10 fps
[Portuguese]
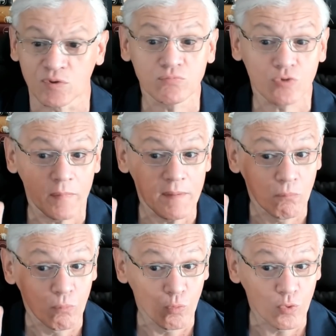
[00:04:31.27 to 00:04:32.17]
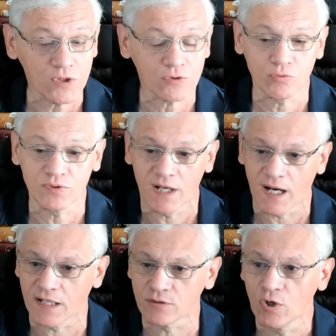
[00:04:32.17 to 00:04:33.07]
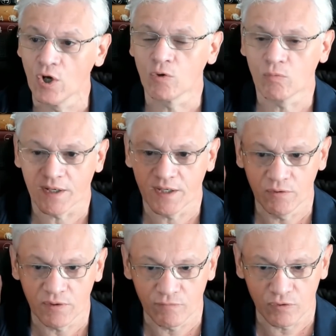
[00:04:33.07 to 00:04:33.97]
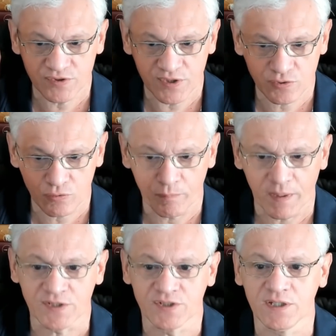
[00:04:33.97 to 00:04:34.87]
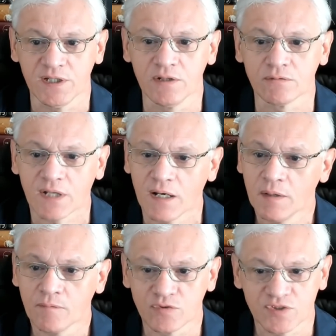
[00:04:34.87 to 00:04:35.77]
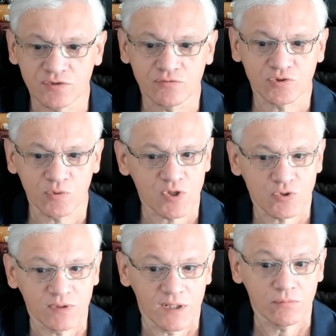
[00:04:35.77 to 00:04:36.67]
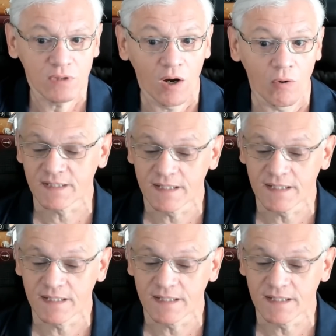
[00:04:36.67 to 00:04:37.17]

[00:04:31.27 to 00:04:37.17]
Então tomem muito cuidado com aquilo que vocês compartilham, tá? Vocês não estão ajudando, não.